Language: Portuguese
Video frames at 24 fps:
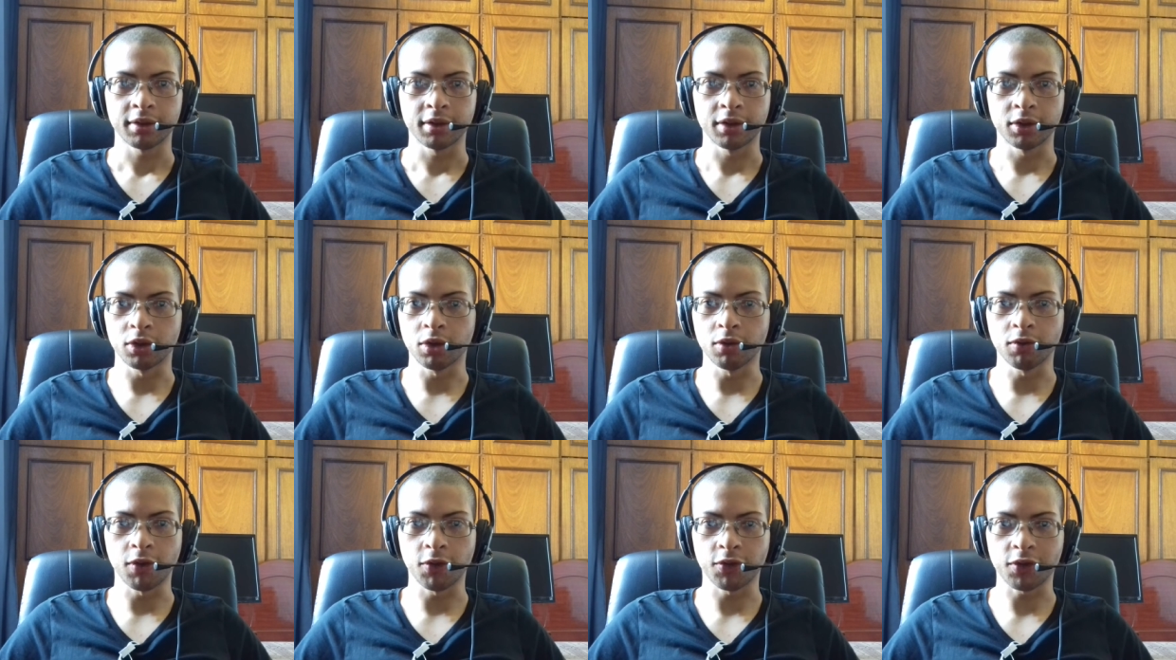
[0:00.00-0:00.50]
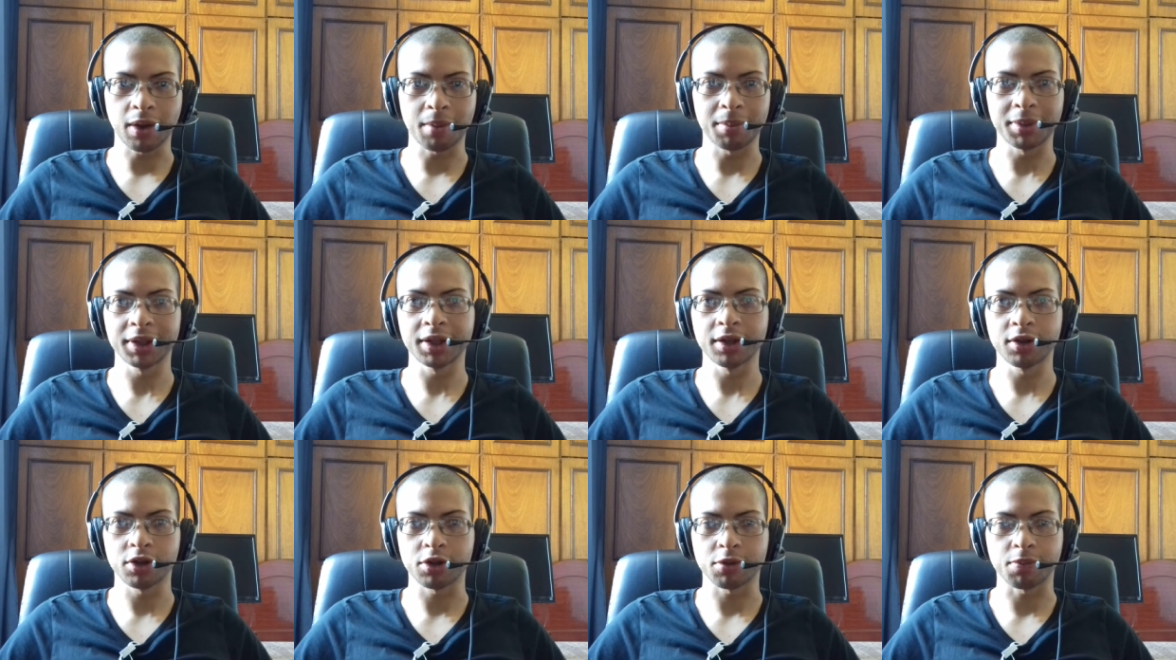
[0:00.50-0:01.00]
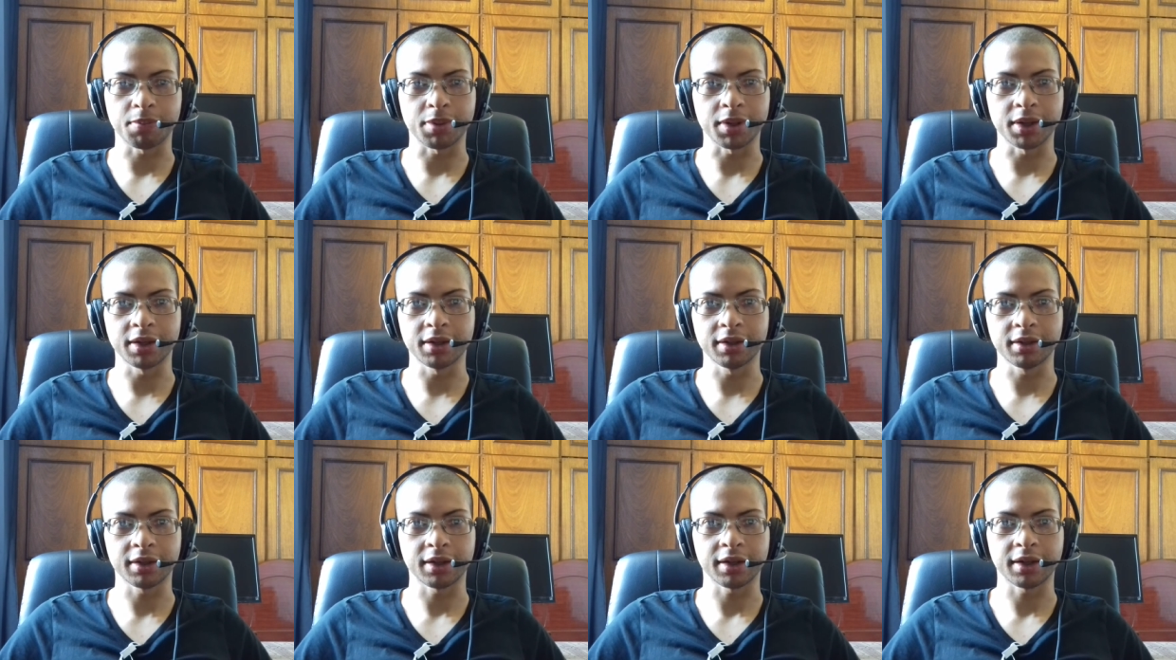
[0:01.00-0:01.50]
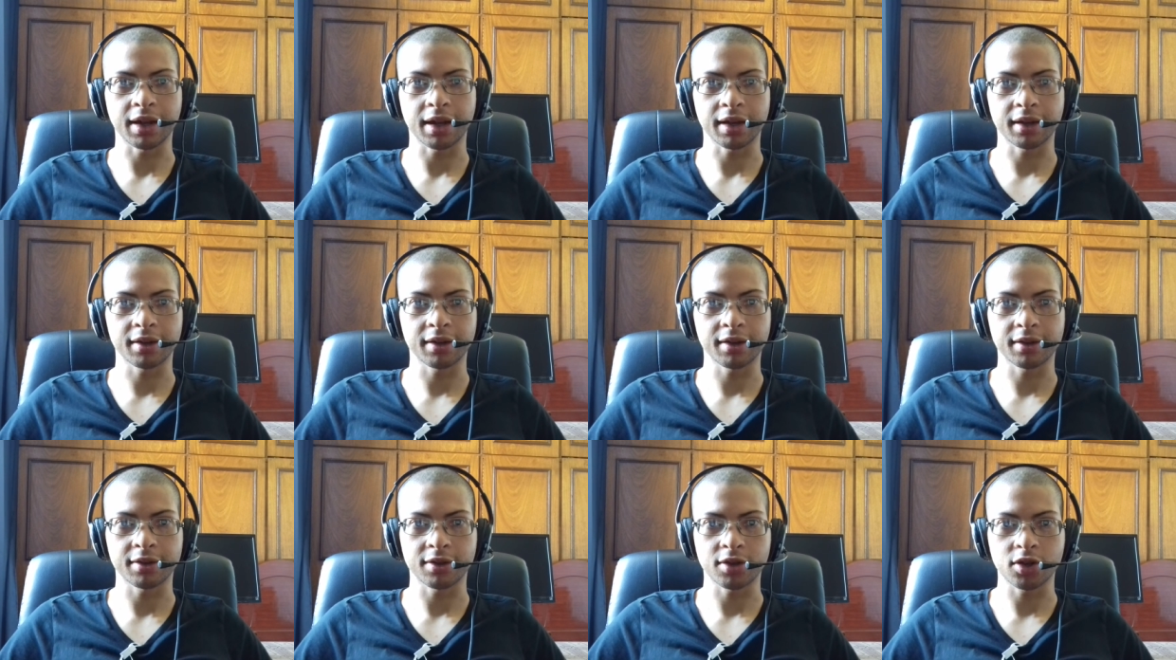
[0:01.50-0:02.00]
Eu não vou ficar mandando spam nem
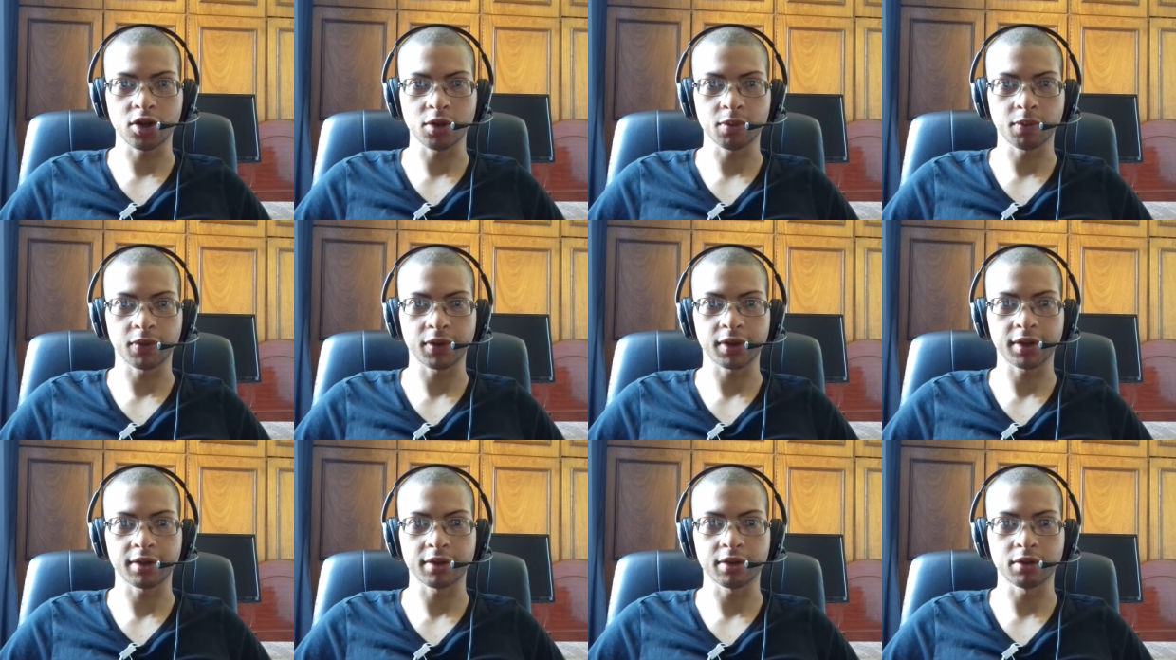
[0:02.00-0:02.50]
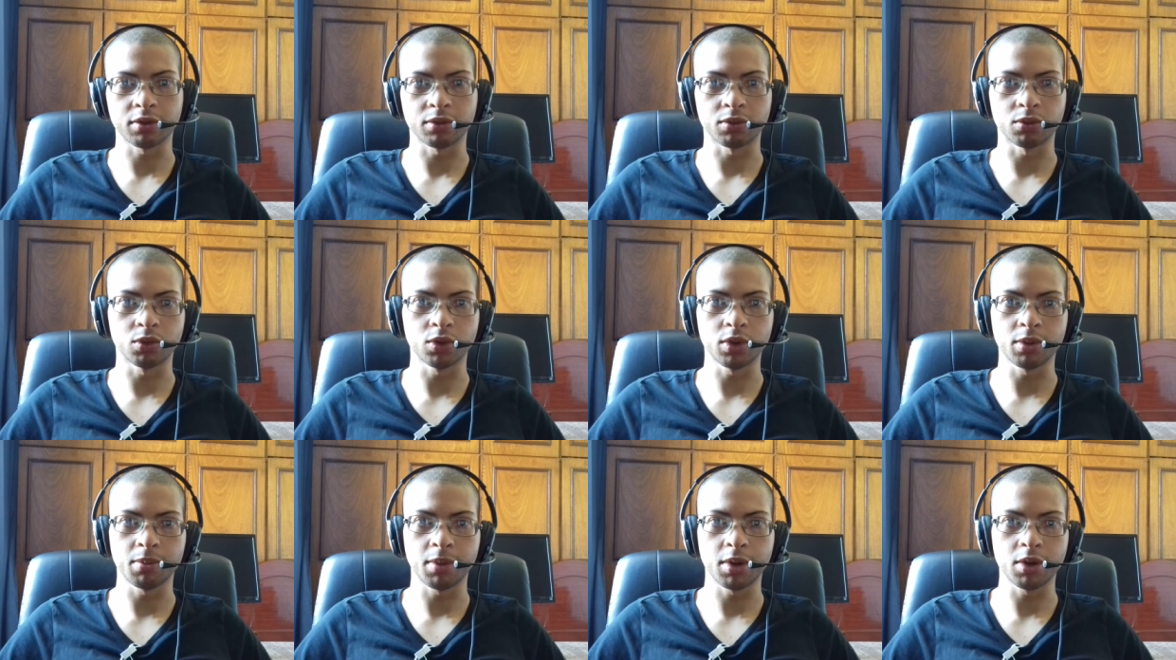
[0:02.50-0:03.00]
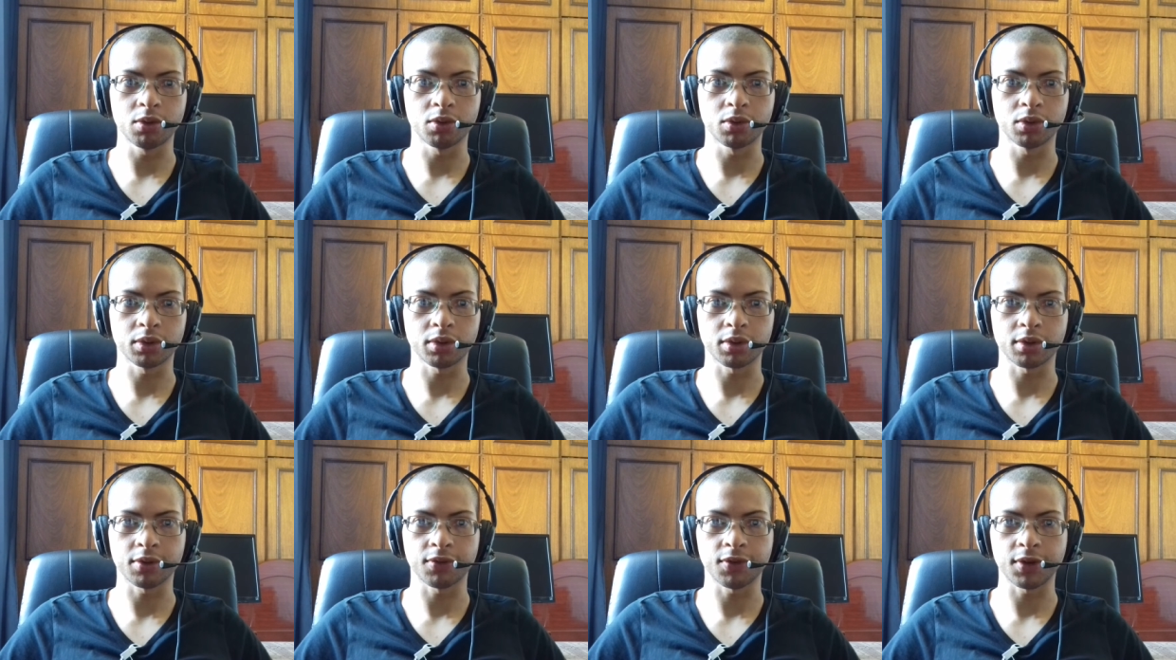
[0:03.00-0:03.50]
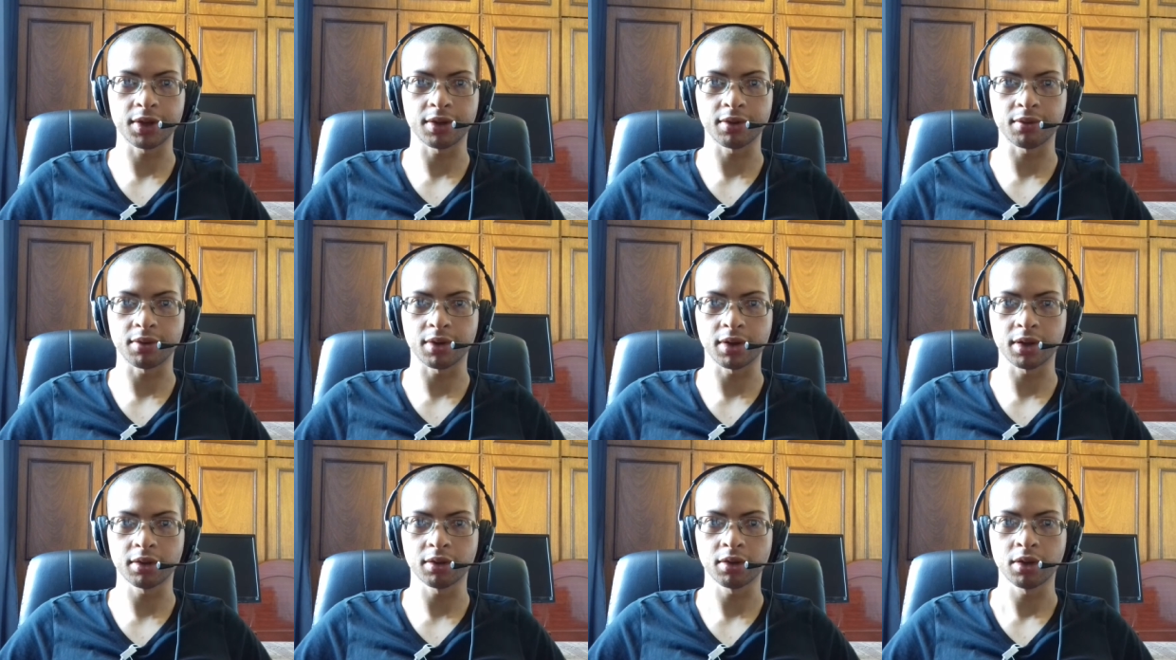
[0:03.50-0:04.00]
nada desse tipo, vai ser um e-mail ou outro de vez em
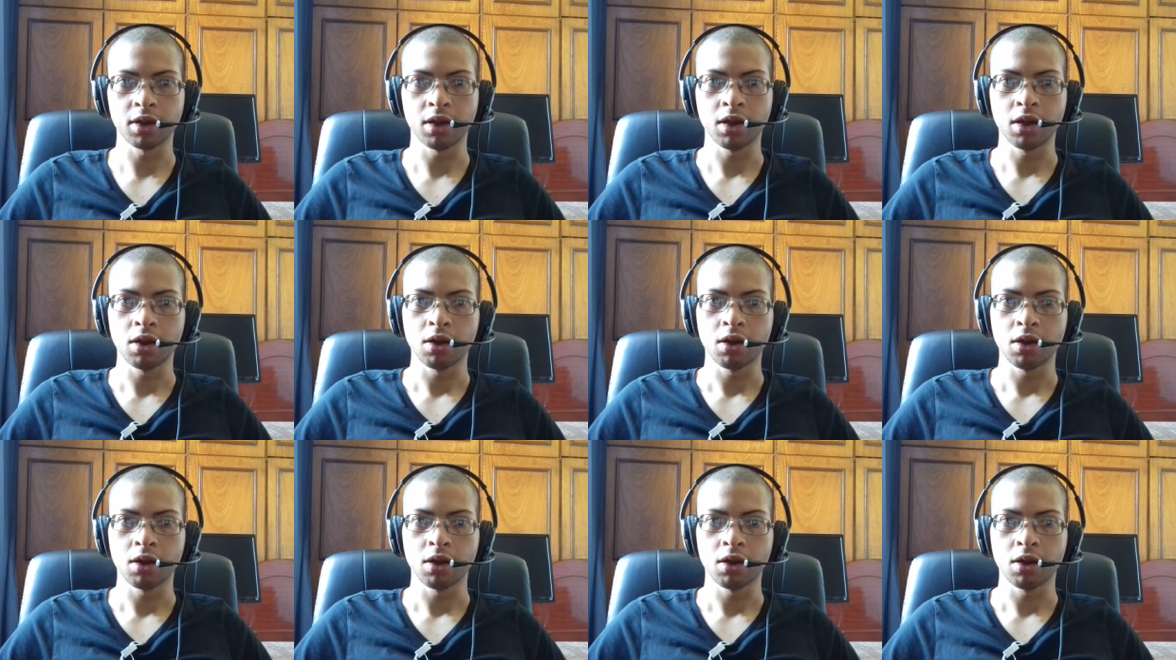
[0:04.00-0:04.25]
quando,